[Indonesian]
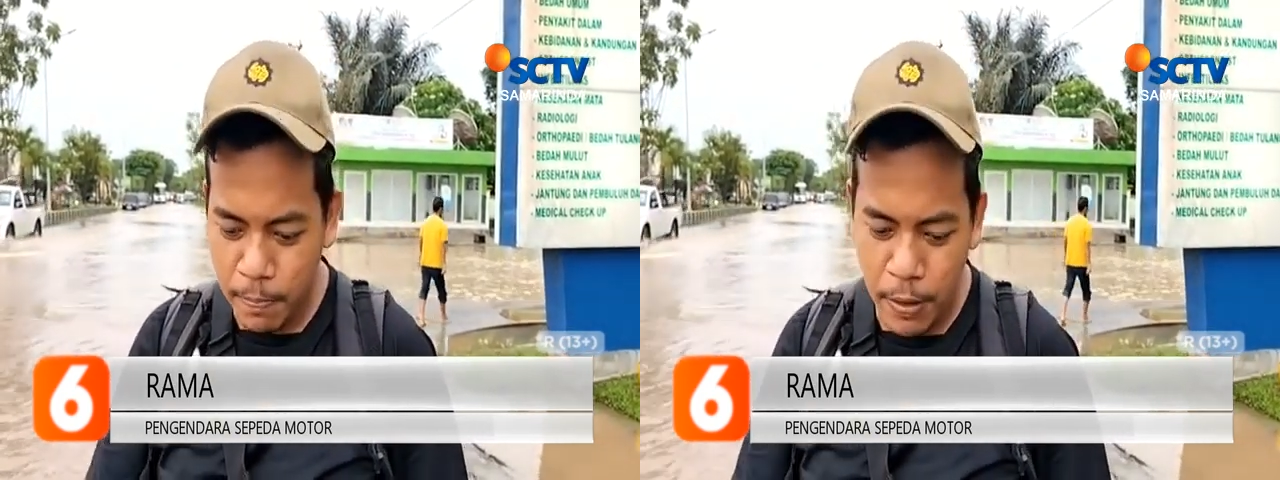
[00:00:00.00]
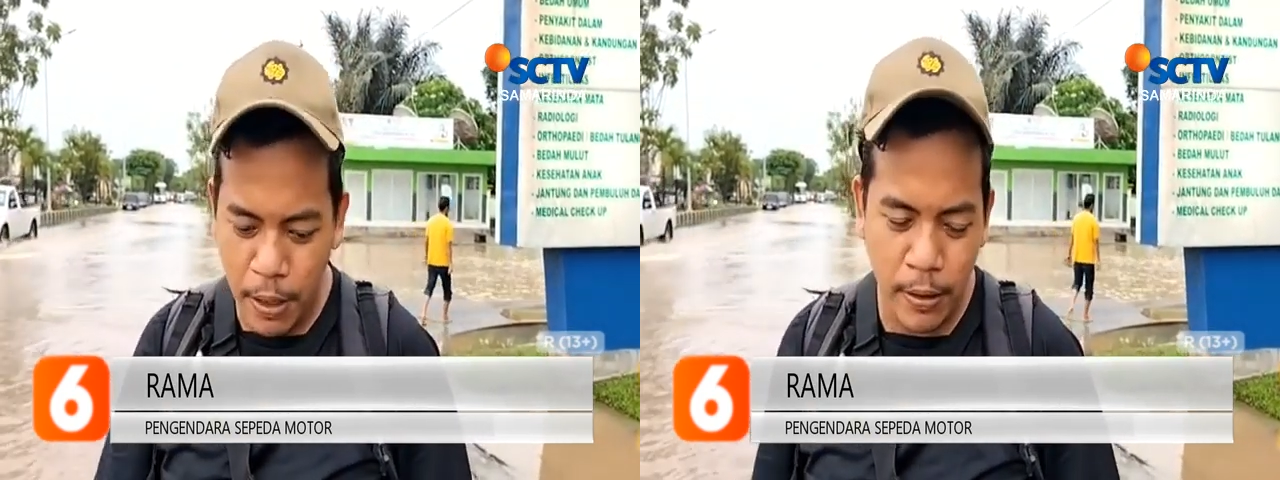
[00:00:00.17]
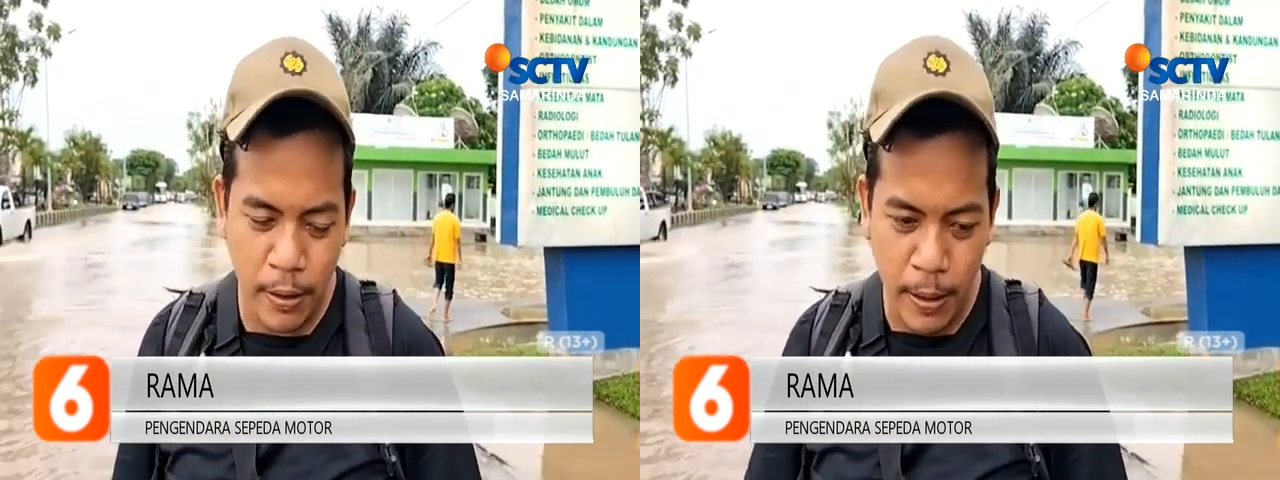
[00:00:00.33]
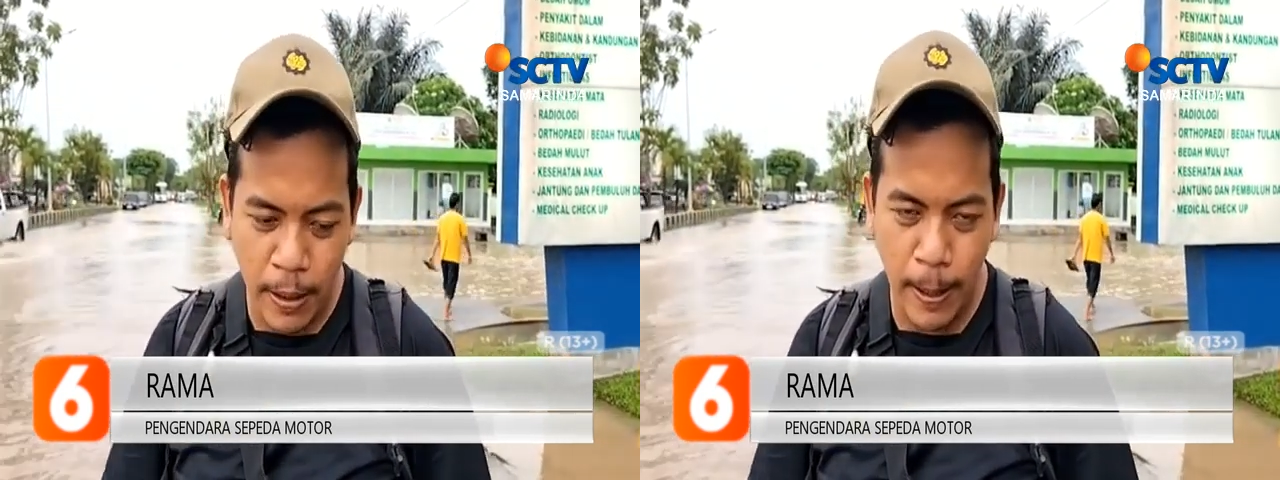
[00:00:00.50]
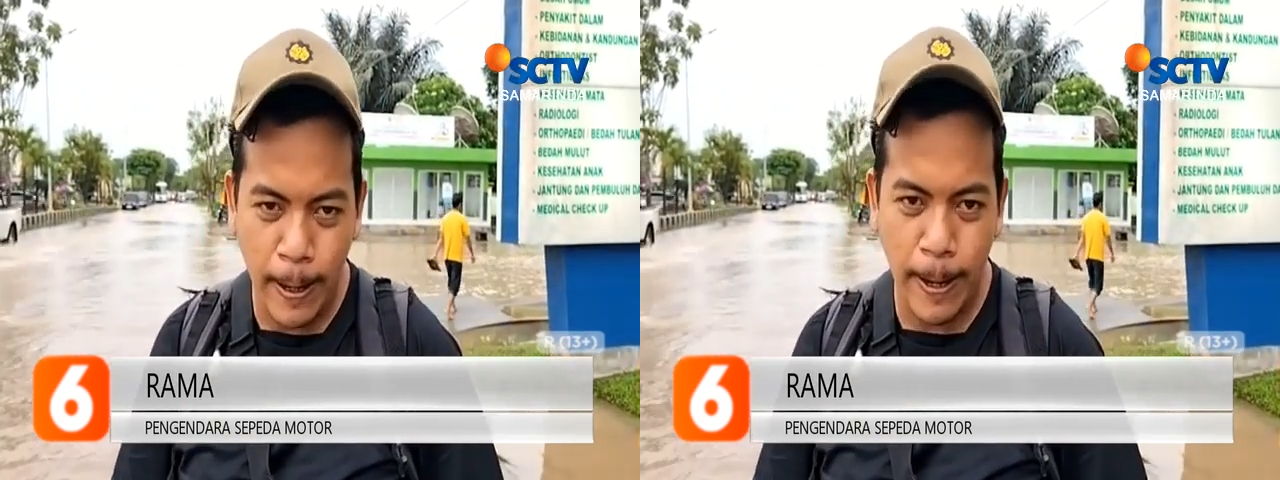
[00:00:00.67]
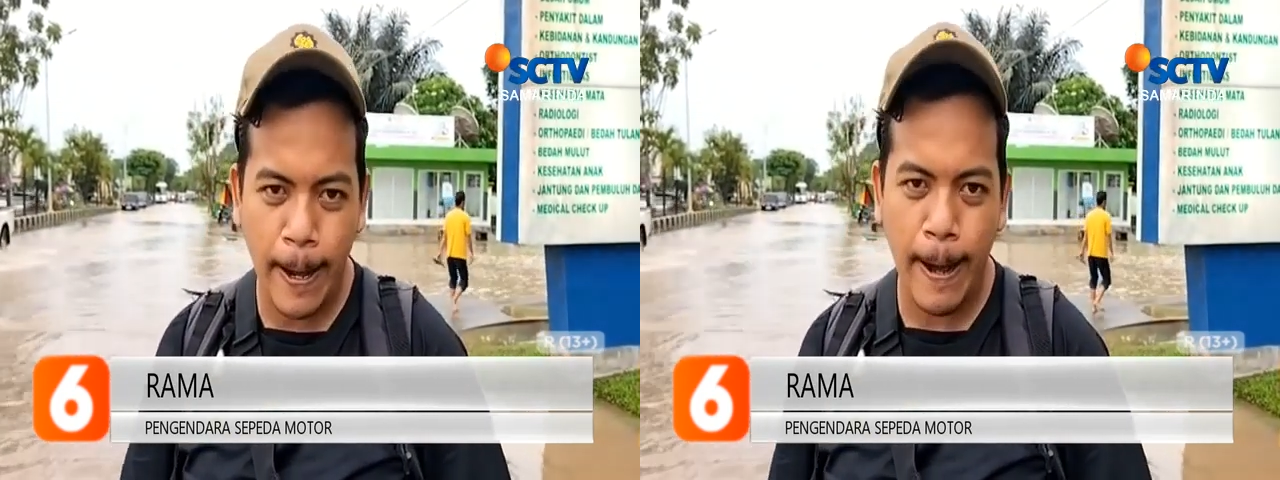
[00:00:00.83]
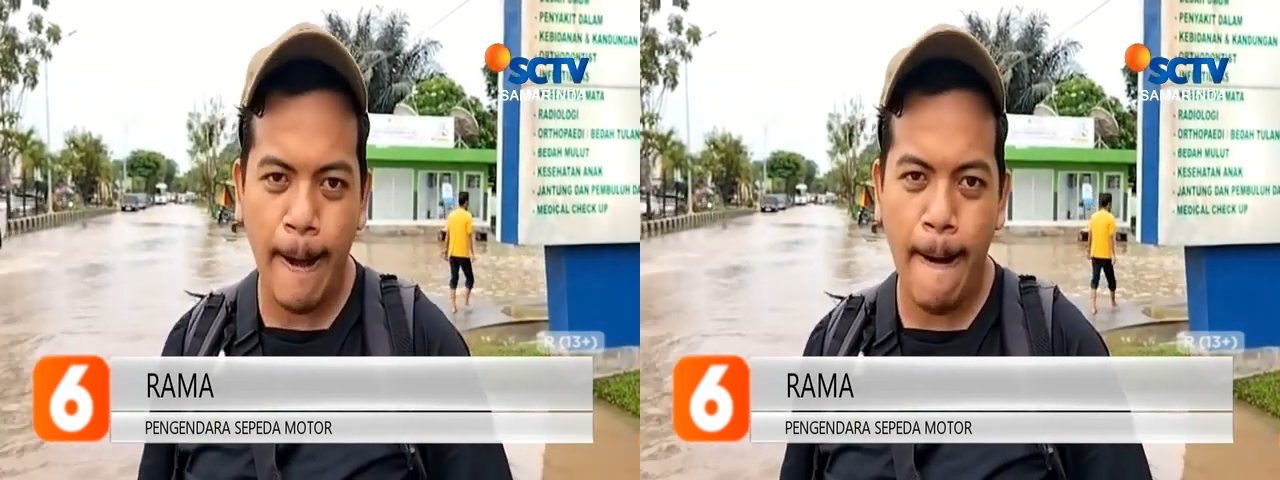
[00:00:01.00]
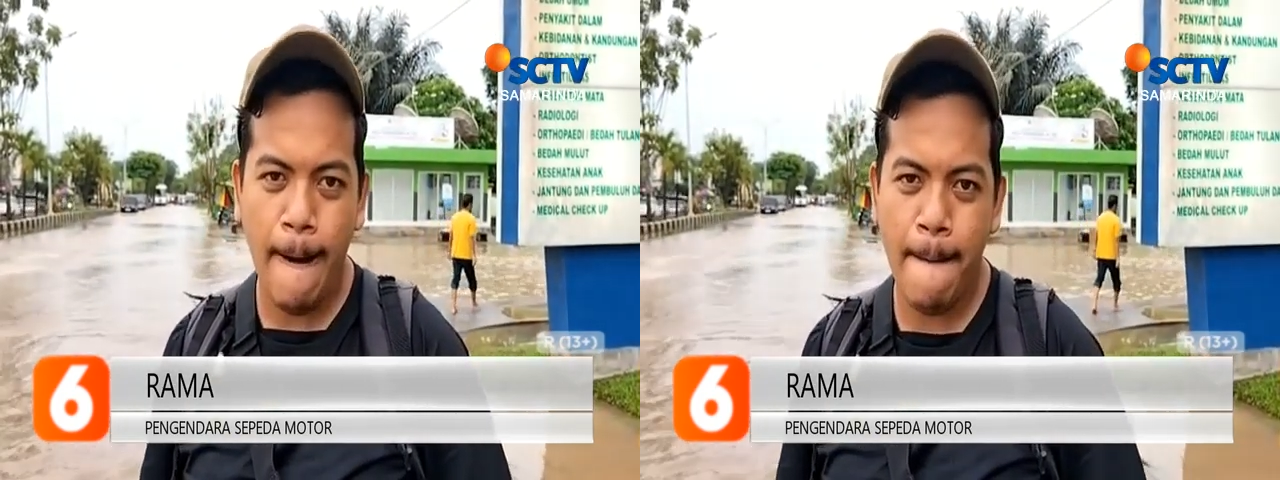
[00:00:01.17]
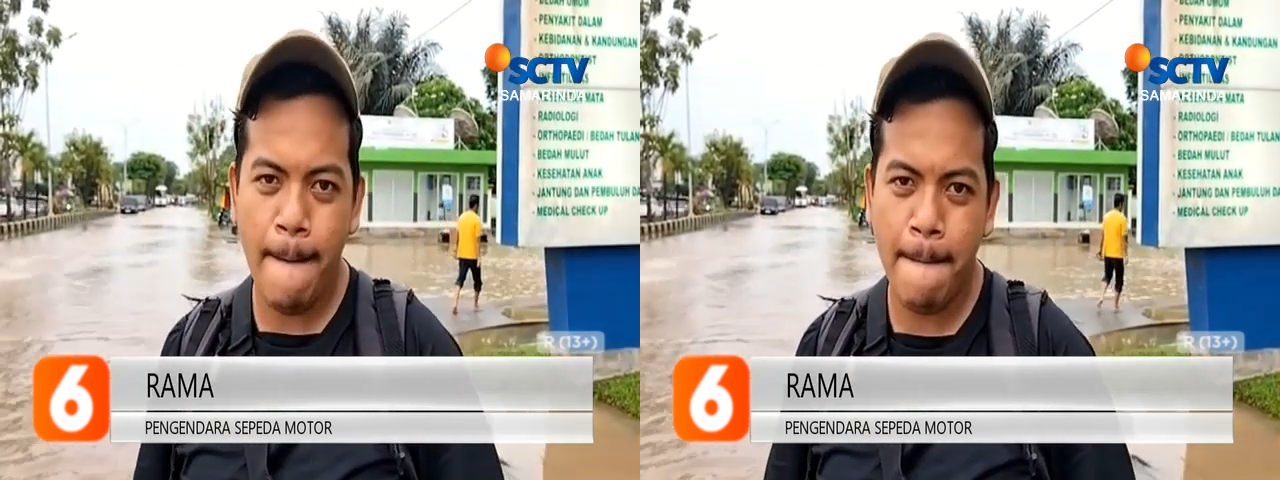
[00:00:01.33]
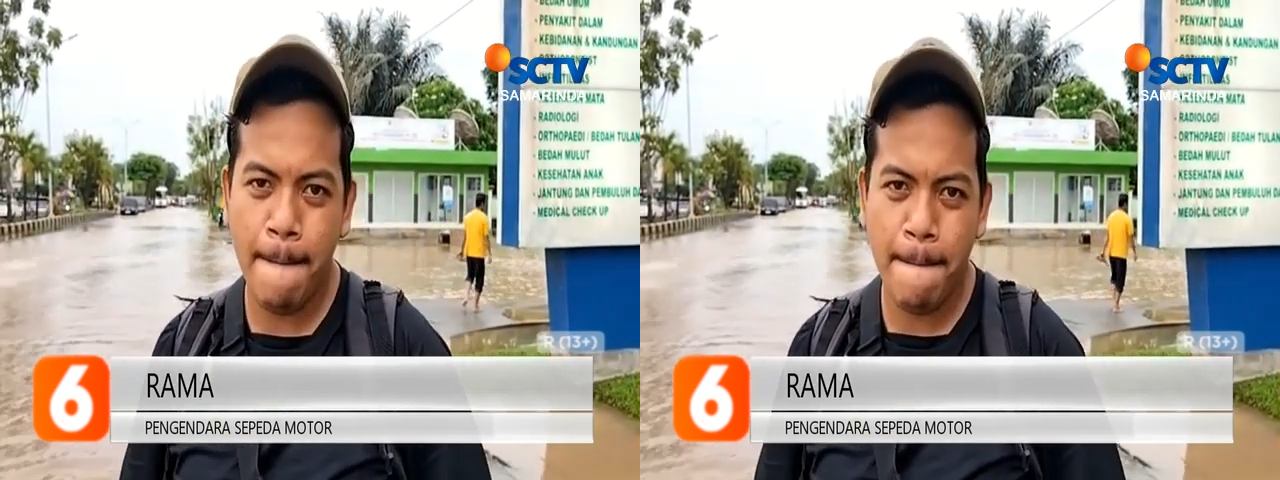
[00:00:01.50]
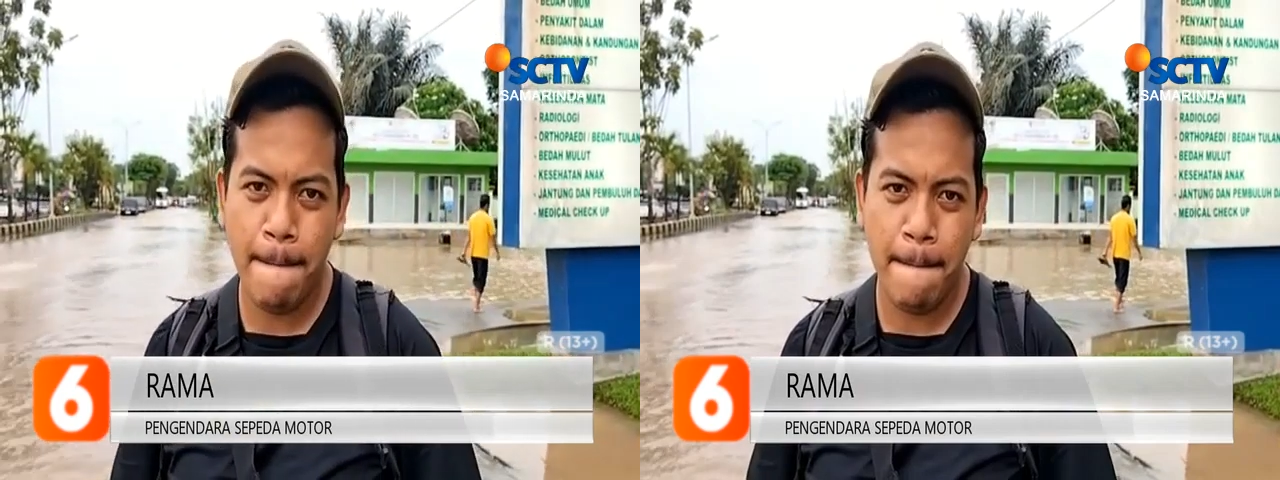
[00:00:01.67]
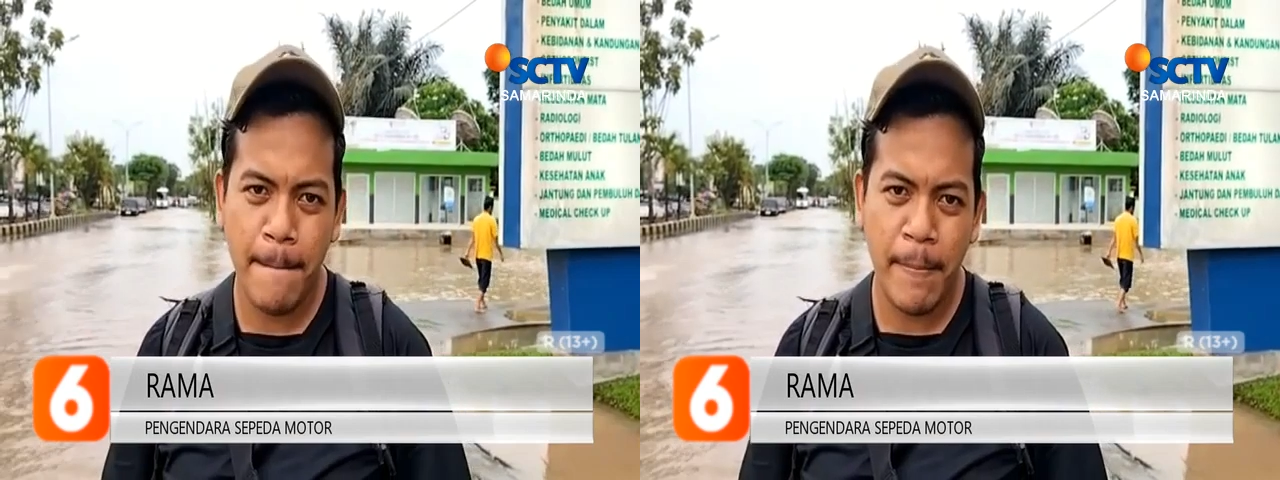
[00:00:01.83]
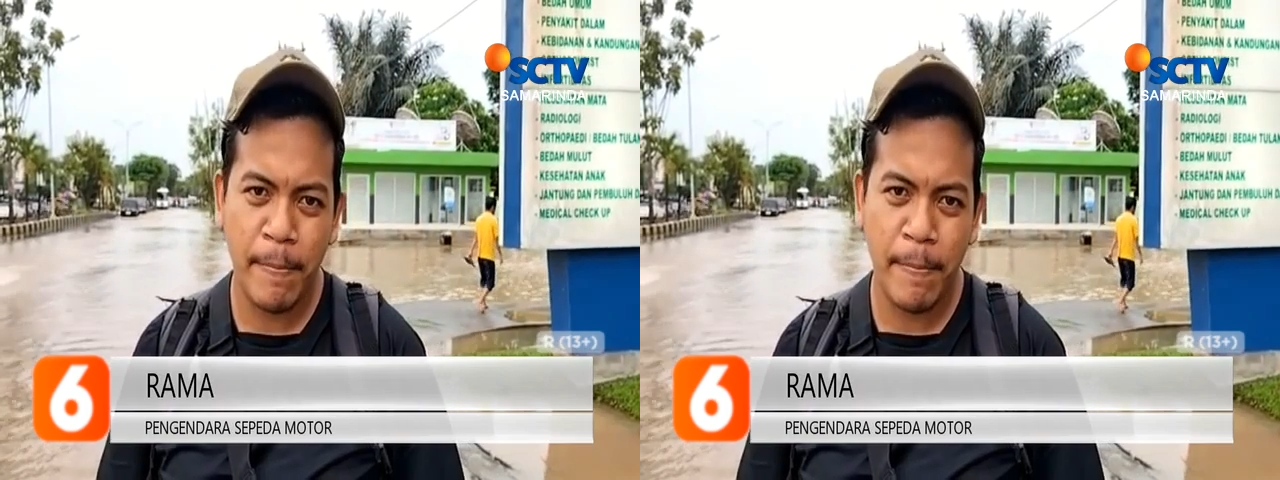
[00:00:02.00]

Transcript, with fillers: ada genangan kira-kira